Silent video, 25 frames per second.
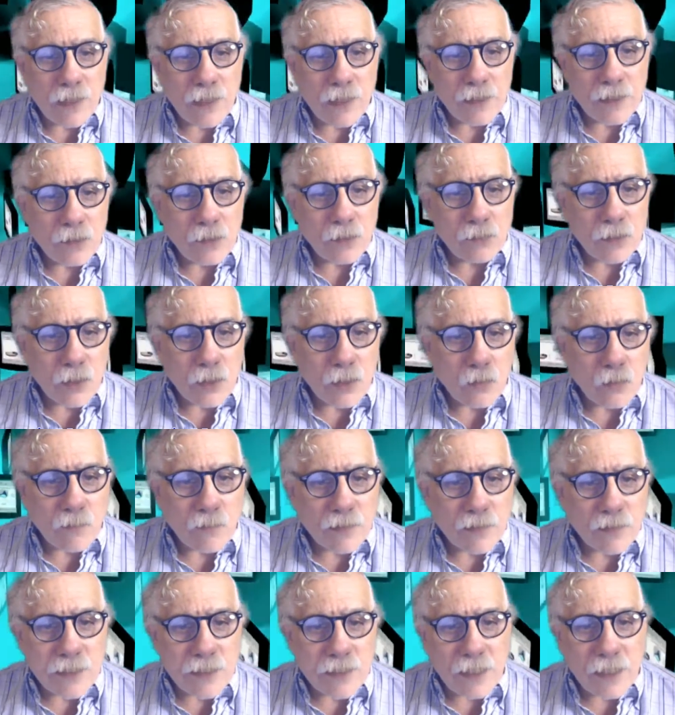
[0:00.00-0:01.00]
trovare una
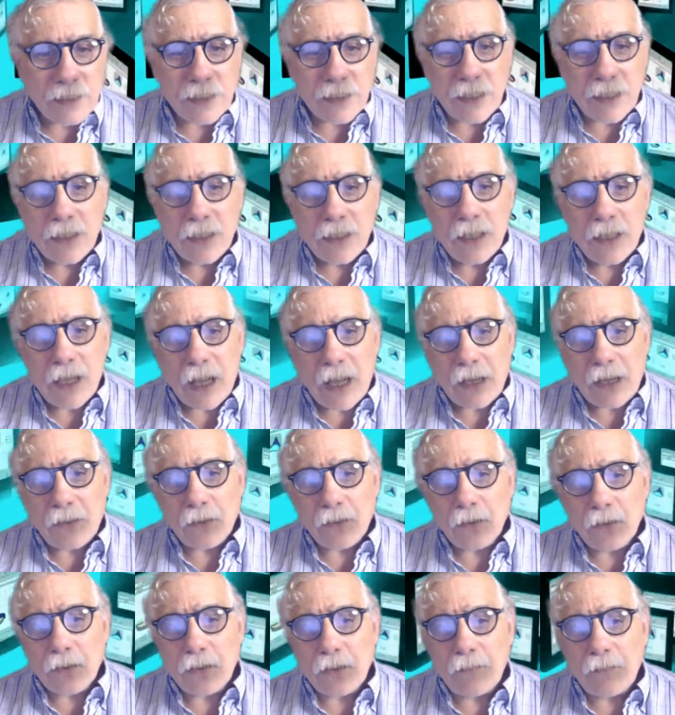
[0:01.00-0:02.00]
nuova sede
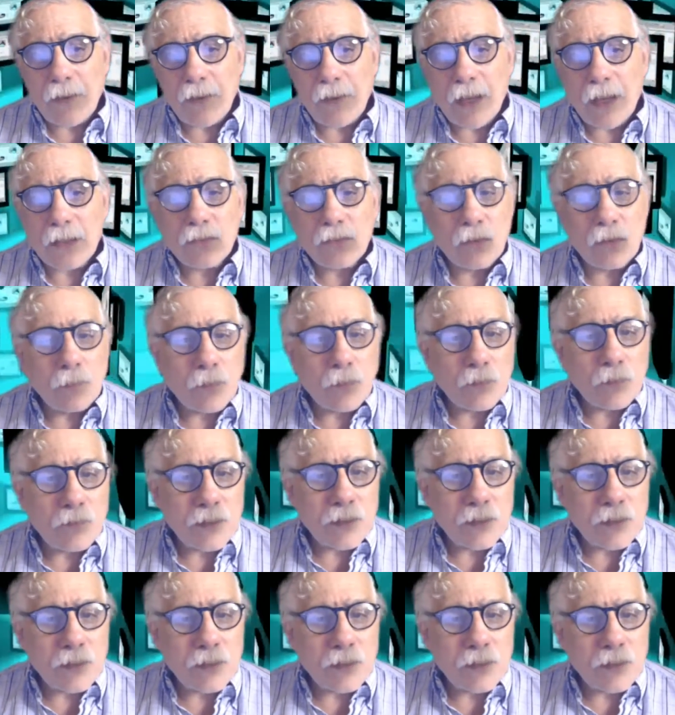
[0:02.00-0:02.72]
hanno notificato il